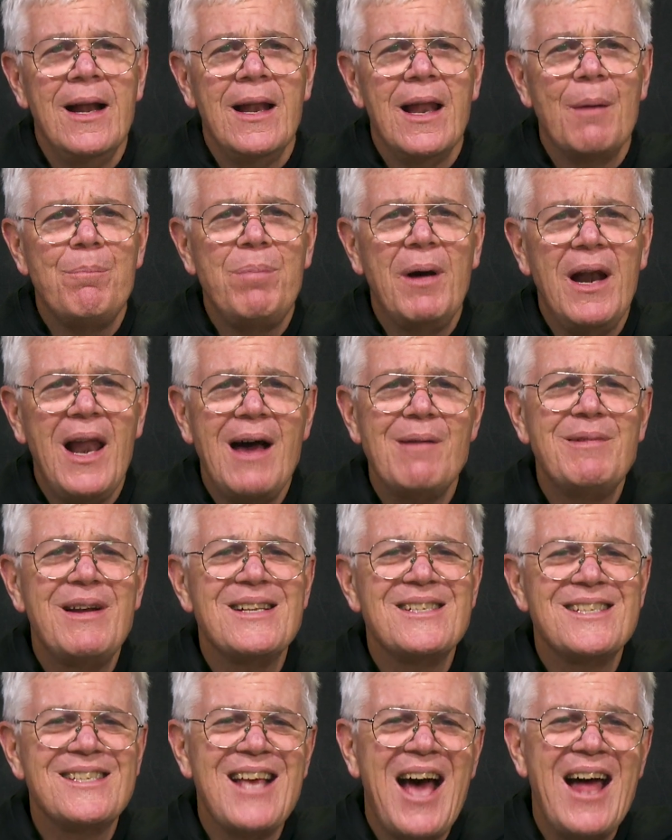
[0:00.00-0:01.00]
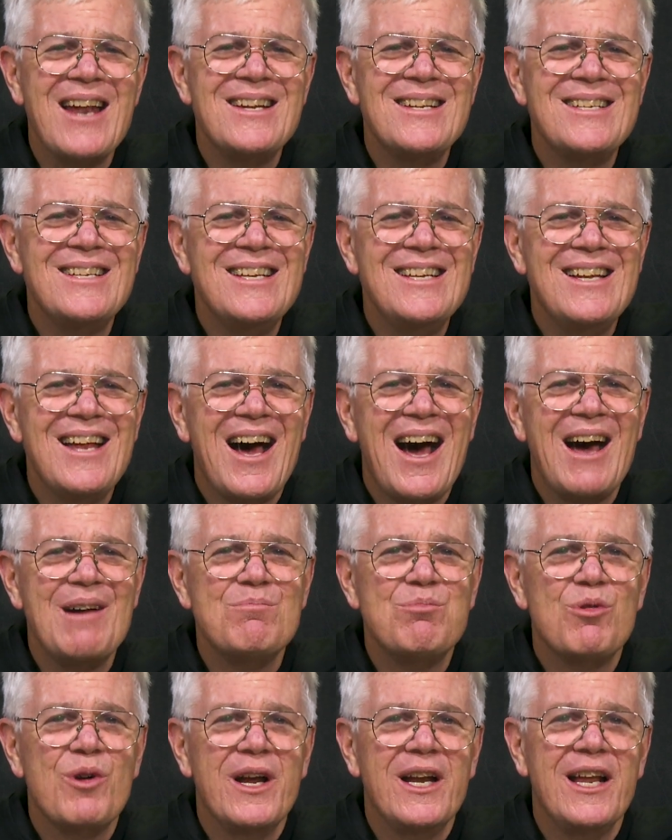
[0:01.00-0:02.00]
La palabra
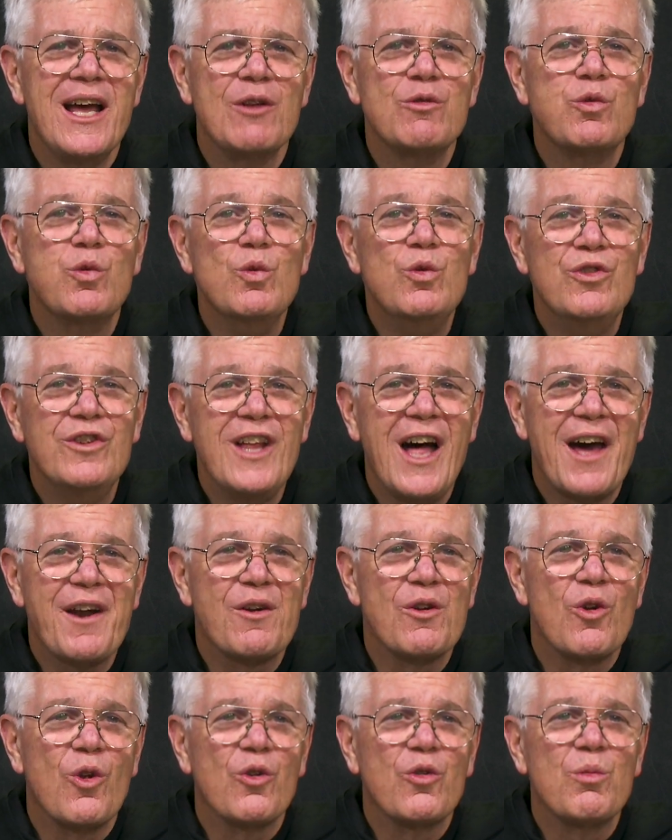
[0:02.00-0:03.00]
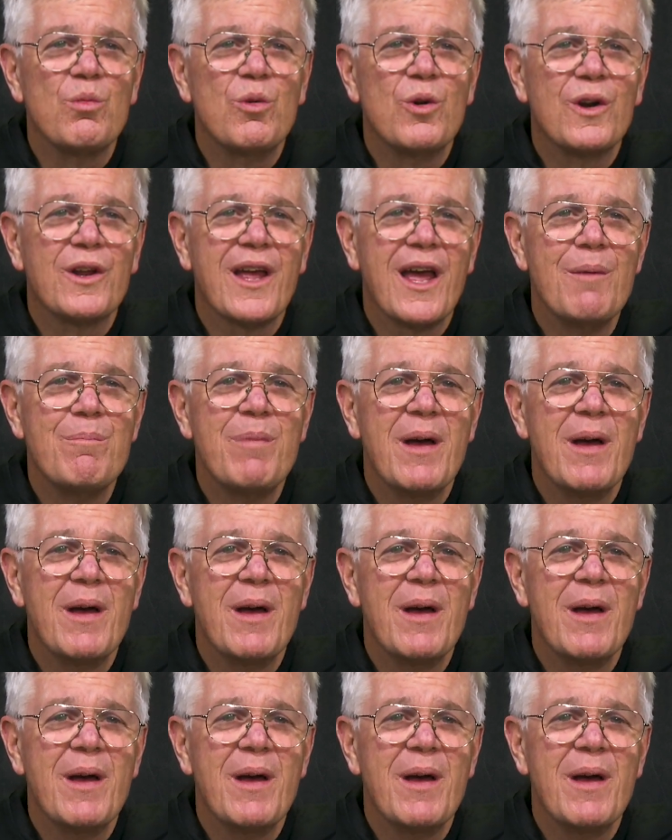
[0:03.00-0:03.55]
santidad puede asustarnos porque